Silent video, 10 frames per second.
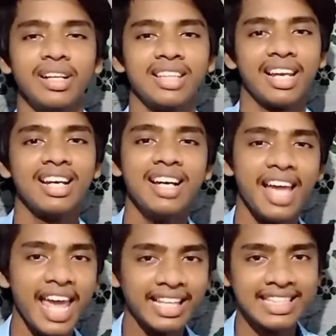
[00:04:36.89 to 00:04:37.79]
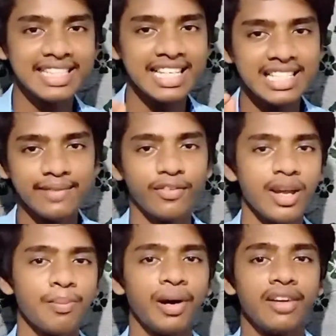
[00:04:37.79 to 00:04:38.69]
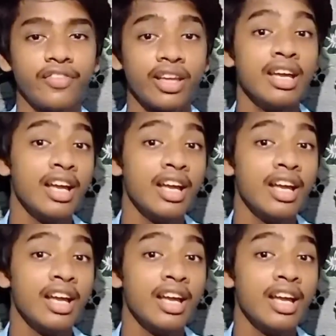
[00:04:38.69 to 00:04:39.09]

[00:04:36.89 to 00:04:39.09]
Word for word: பாத்தீங்கன்னா எக்ஸசைஸ் ஃபைவ் பாயிண்ட் ஃபைவ்